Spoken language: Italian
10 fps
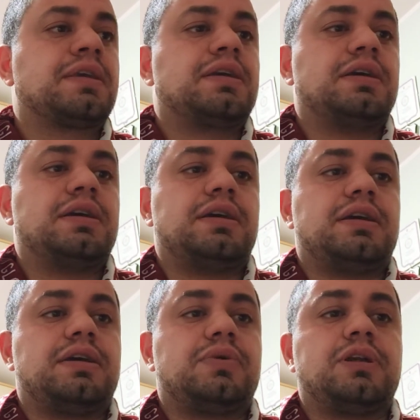
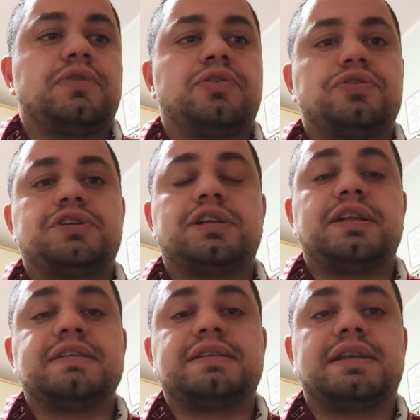eh, quelli che vogliono
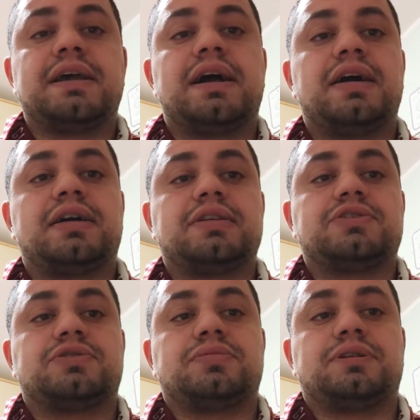salire in Serie A, che
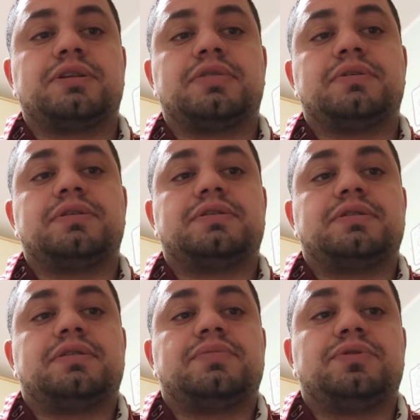sono
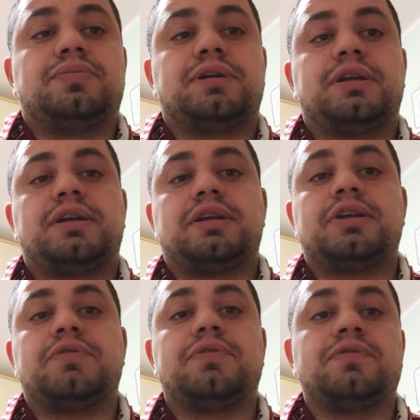praticamente, a mio parere,
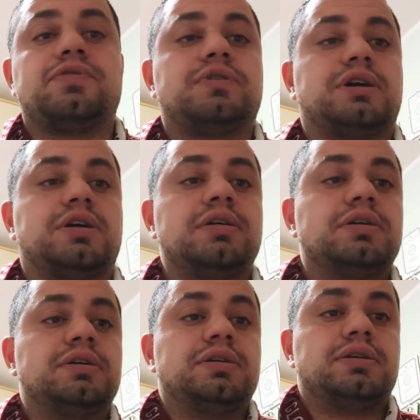Chievo Verona,
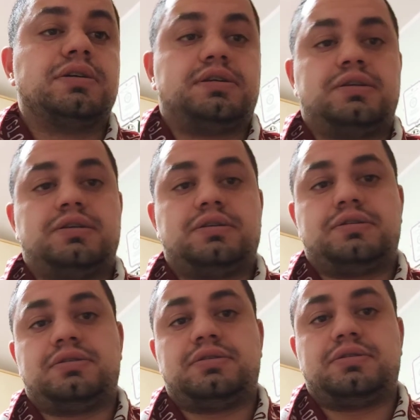
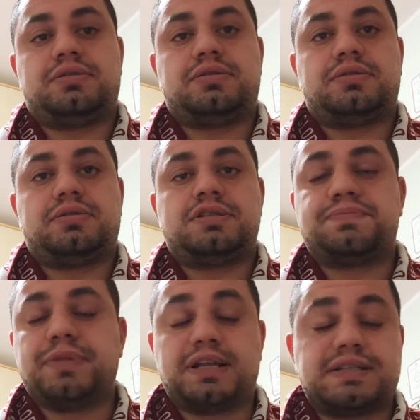eh,
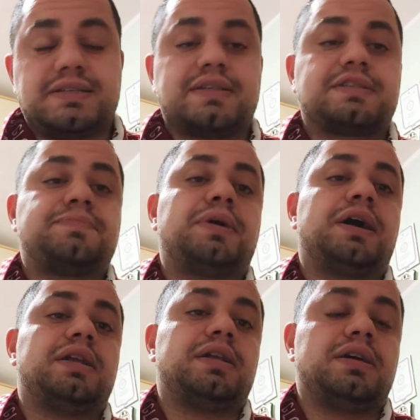la stessa
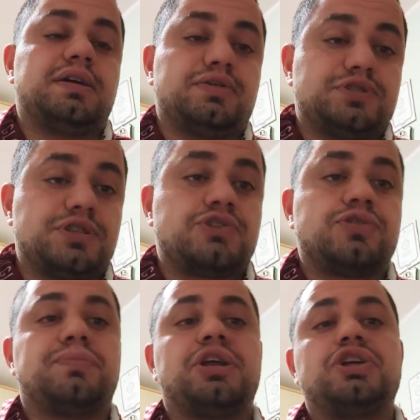Spal, lo
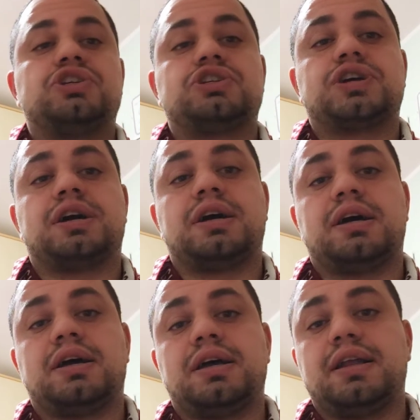stesso
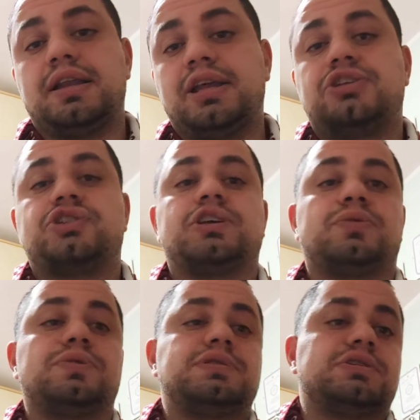Brescia e
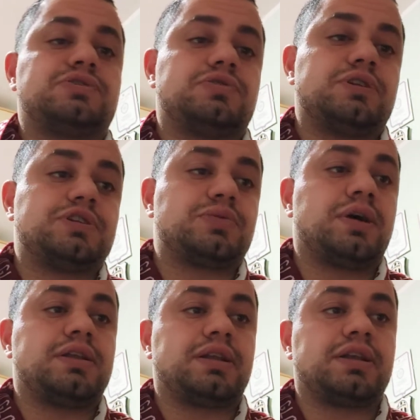Lecce, queste sono le
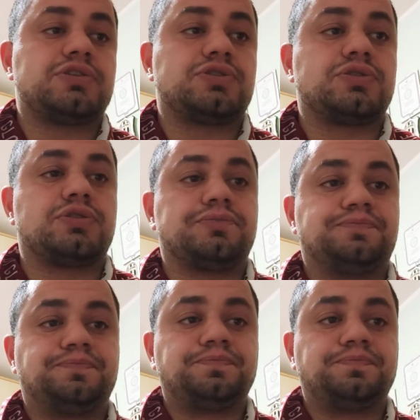squadre che sono